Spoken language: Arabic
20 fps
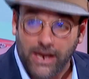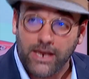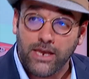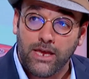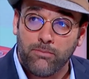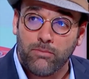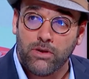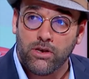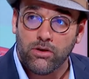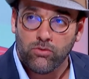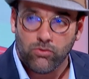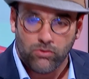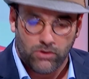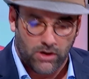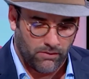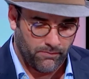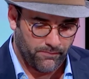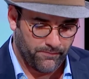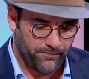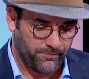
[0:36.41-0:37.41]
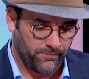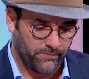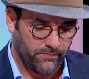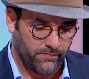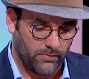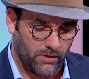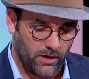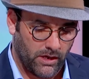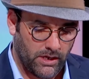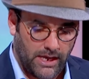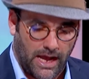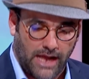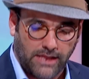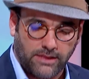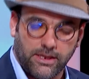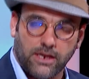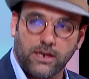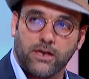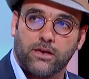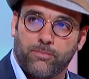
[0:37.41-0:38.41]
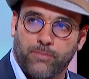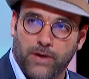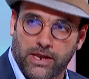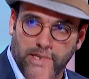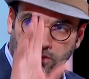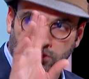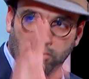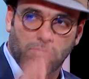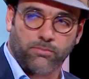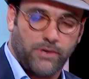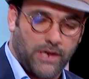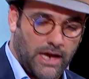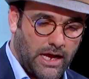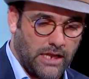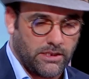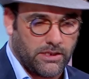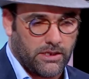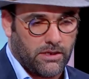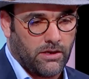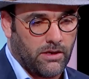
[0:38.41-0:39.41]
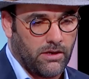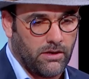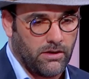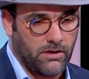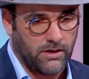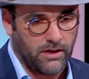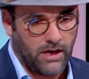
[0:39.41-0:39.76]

أيام الأولى يحطك بار اكزومبل يحط آه،